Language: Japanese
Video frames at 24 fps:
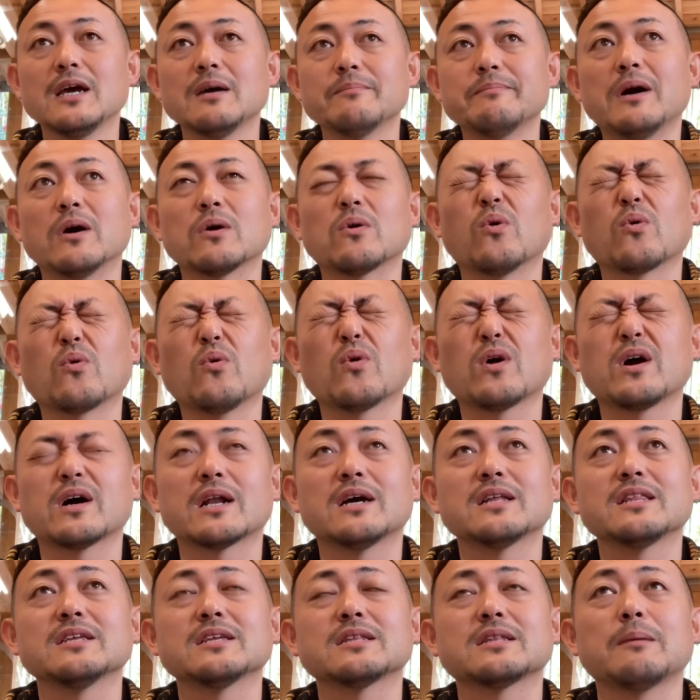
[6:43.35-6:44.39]
まあ、ここか
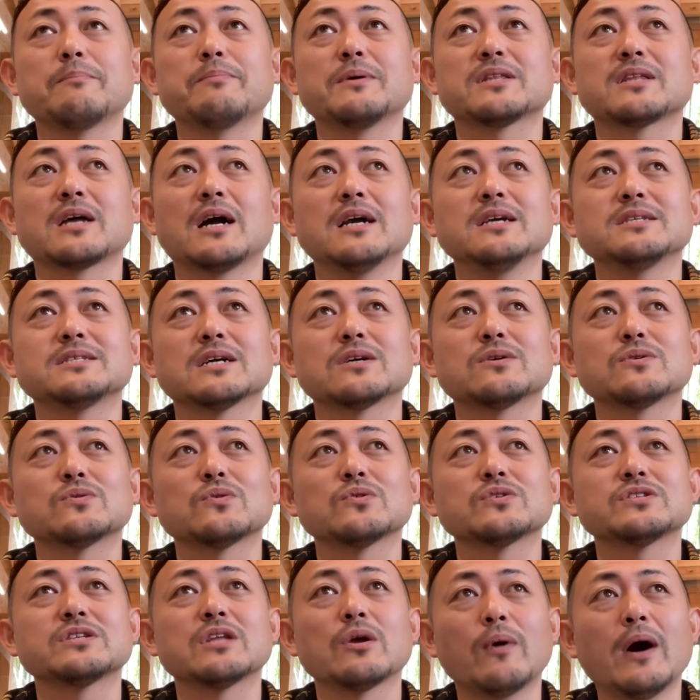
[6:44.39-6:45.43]
らでやっぱ対策
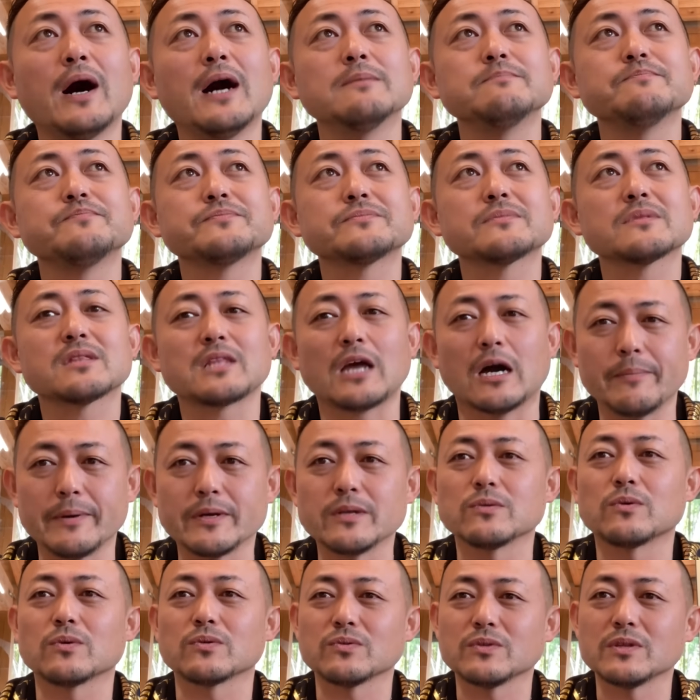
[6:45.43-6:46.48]
としては食べ
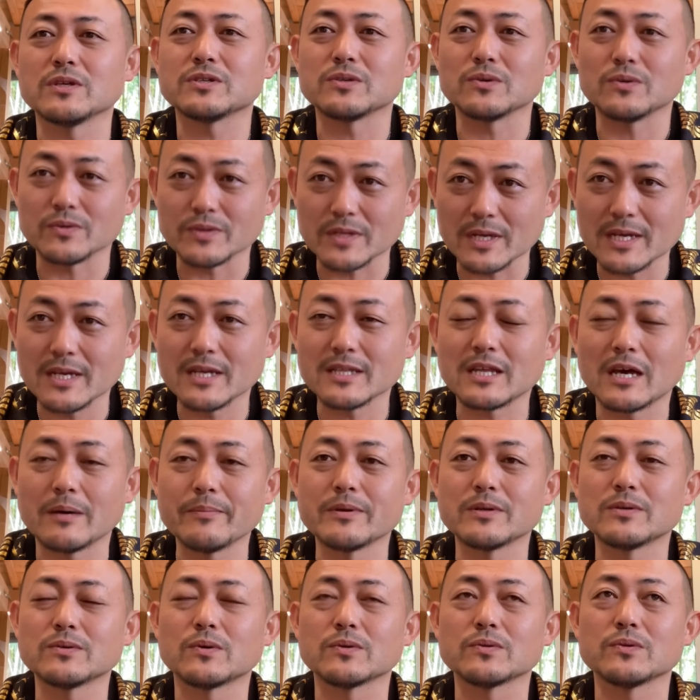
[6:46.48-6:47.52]
ることでしょうね食
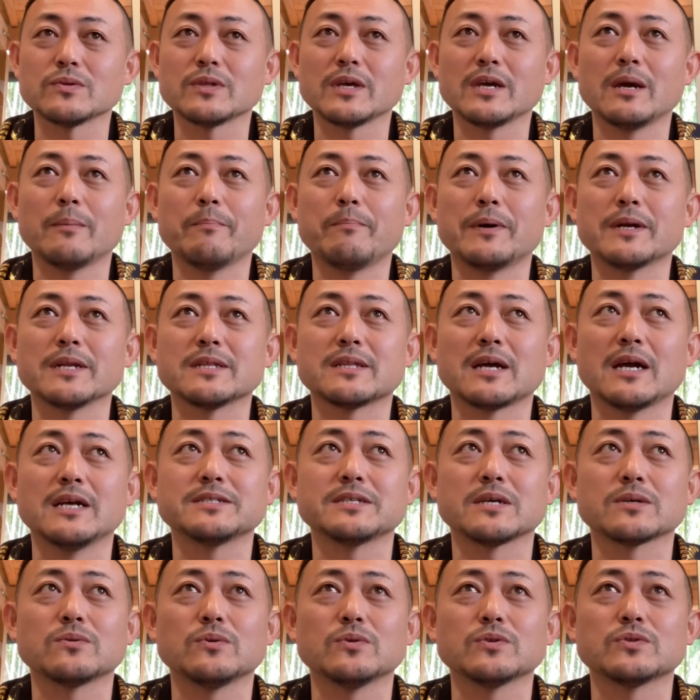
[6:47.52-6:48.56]
べることでやっぱり対
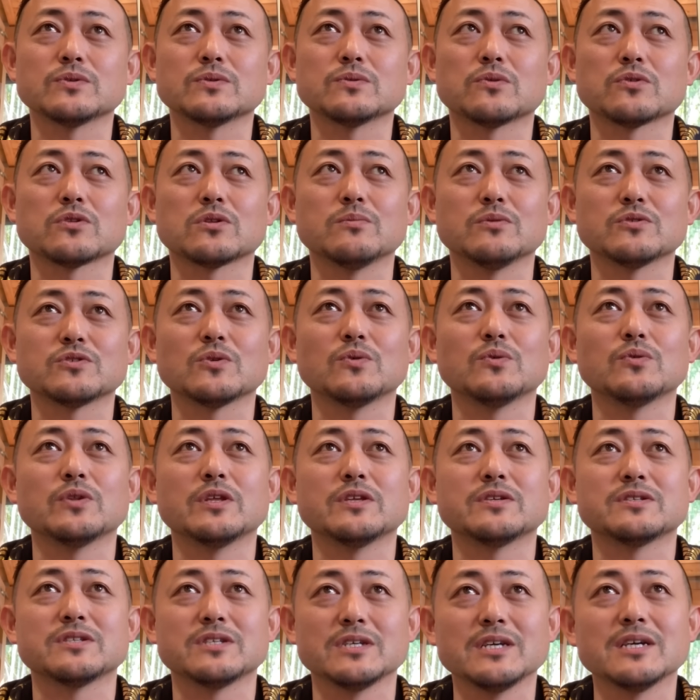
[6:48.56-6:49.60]
策をすることもそうで
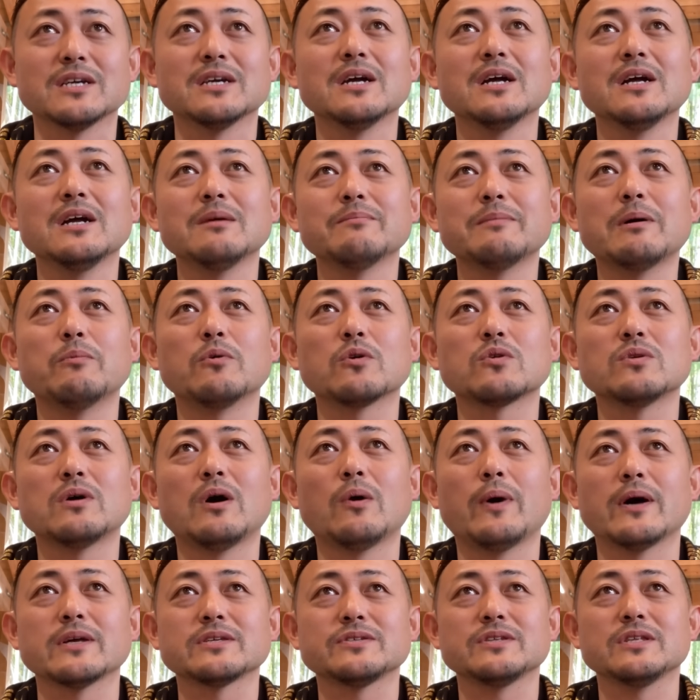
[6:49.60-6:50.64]
すし、まあ、僕は
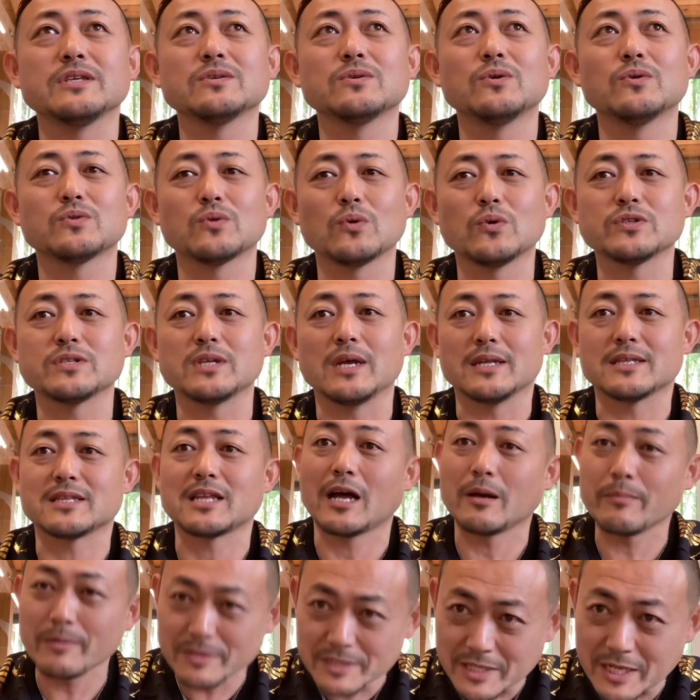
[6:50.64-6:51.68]
ファスティングを通して
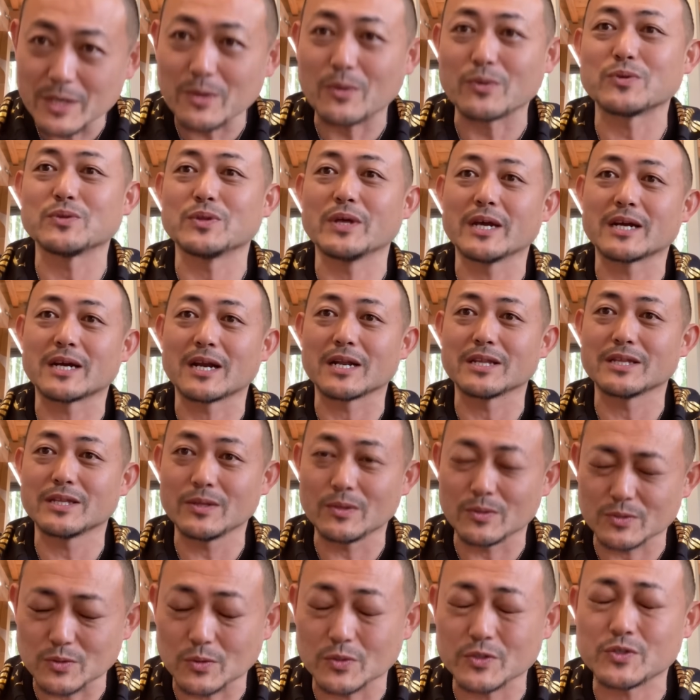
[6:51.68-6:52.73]
食べないことで体
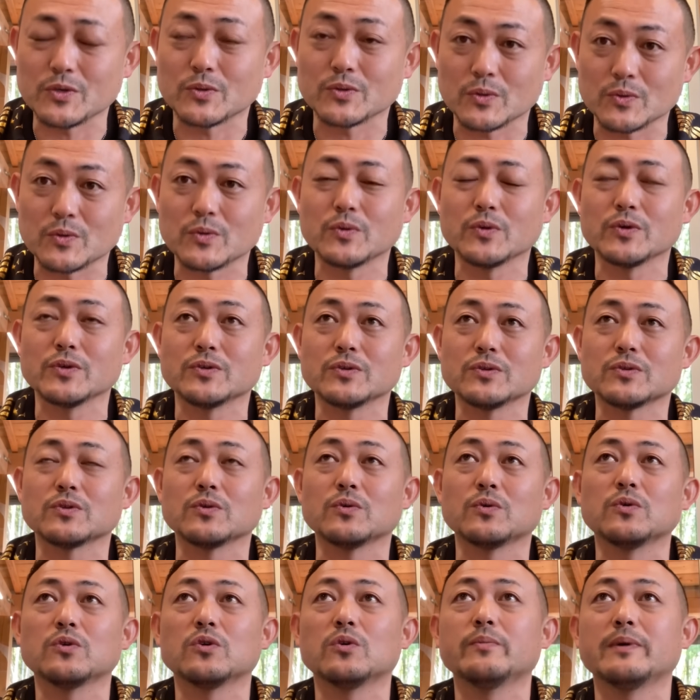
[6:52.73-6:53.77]
の調子を整えるっていう
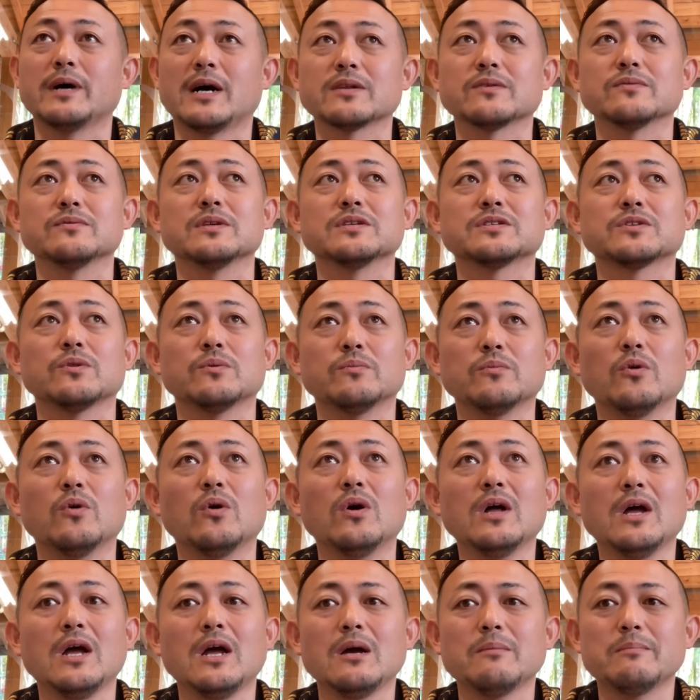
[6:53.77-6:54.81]
方法もあるんですけども、
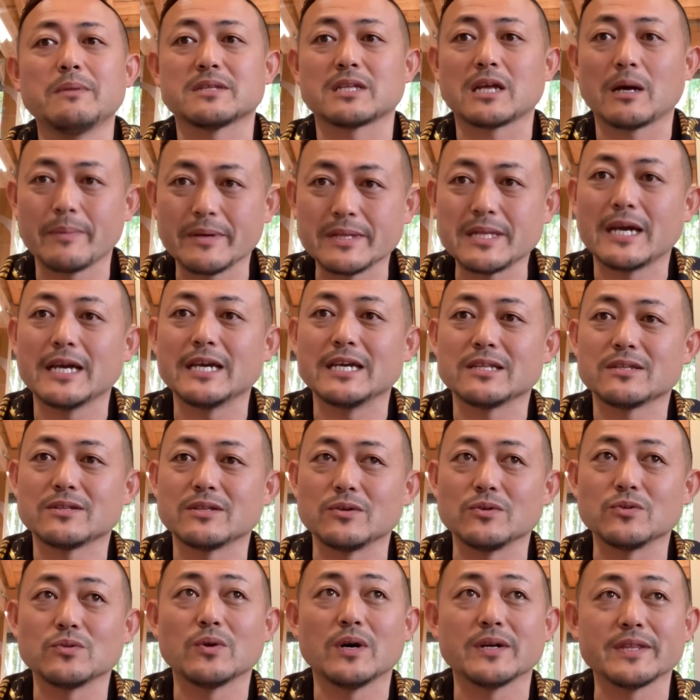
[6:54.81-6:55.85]
まあ、食べないって
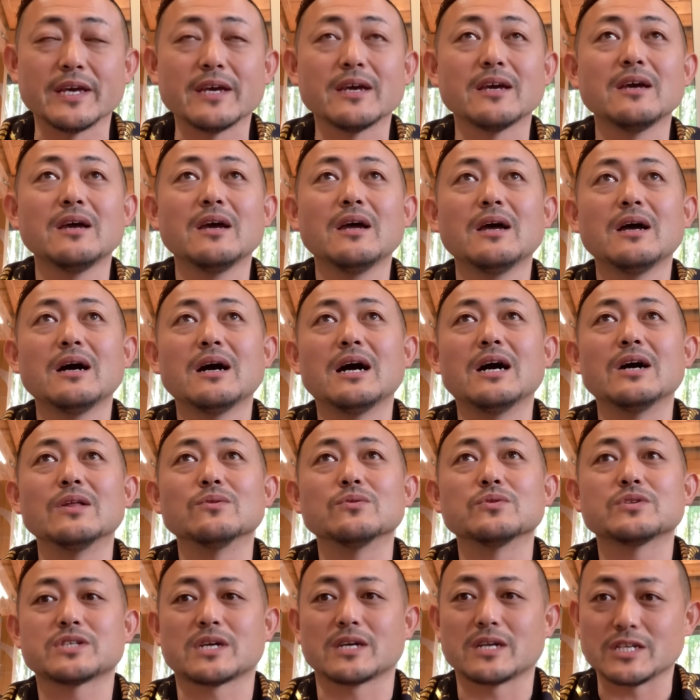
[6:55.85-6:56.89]
いうのはねあ
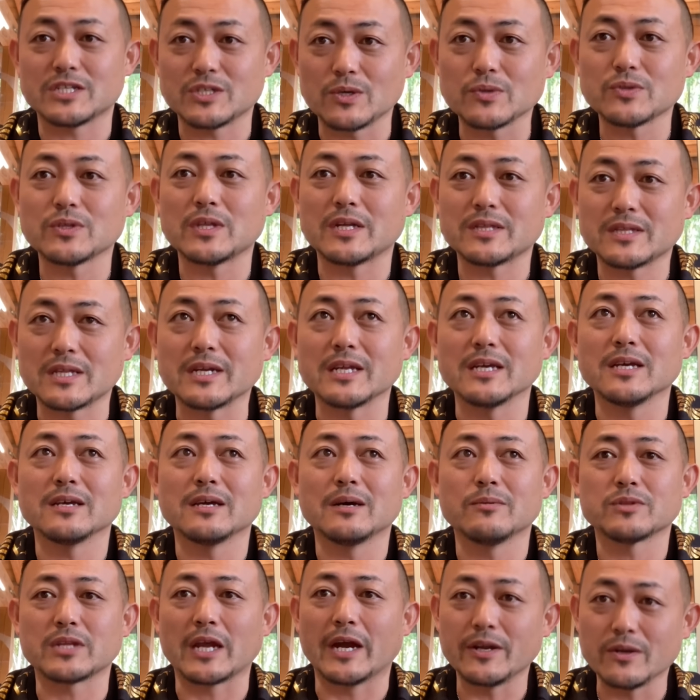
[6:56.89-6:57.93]
の力仕事だったり
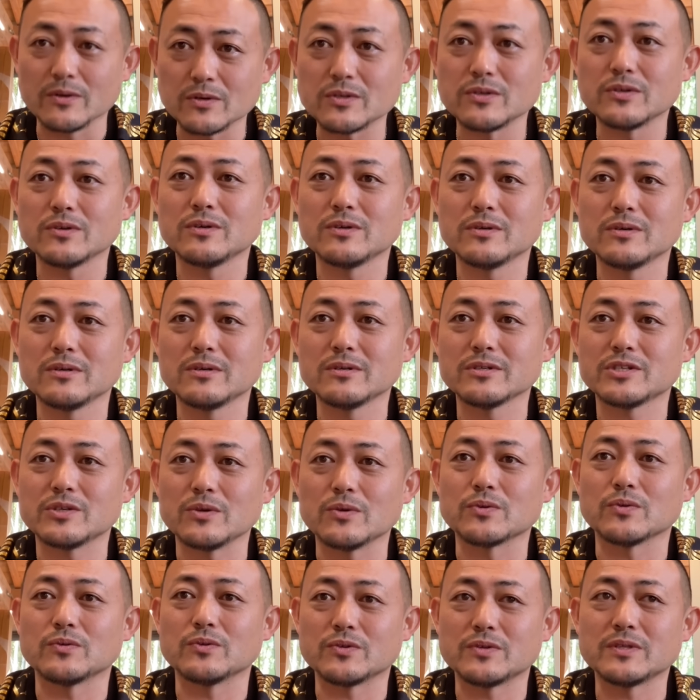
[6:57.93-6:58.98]
体力仕
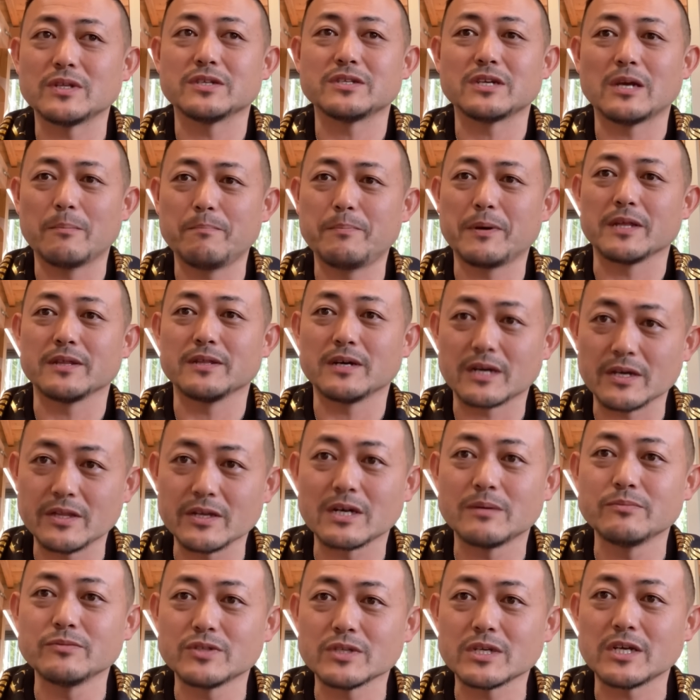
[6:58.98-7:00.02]
事の人たちはやっぱりなかな
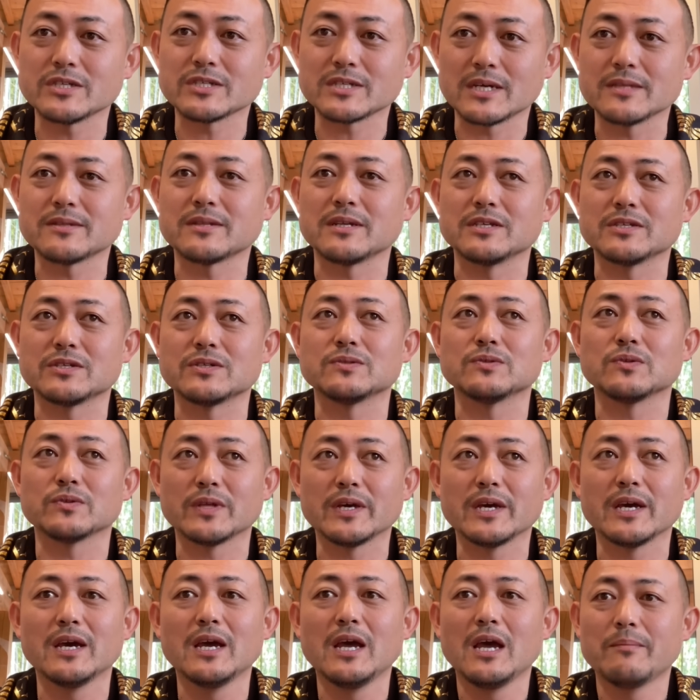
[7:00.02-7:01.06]
か難しかったりするの
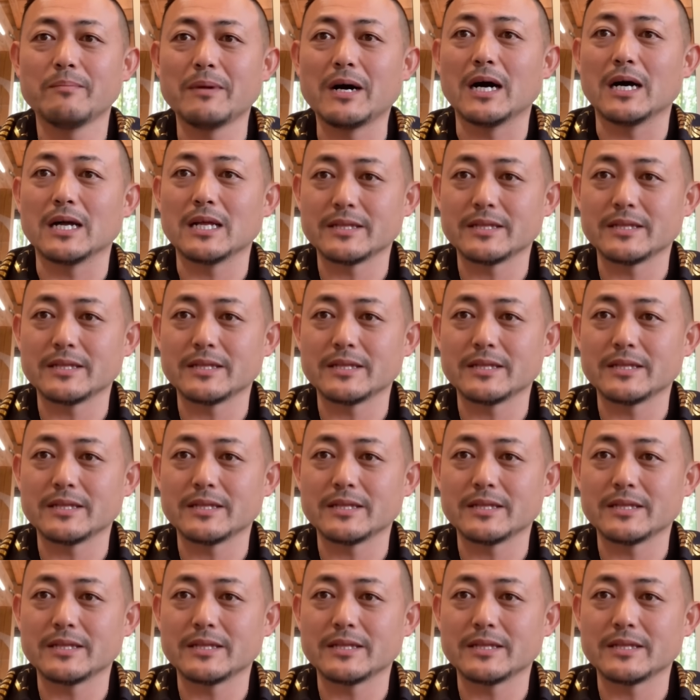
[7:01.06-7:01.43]
で、ま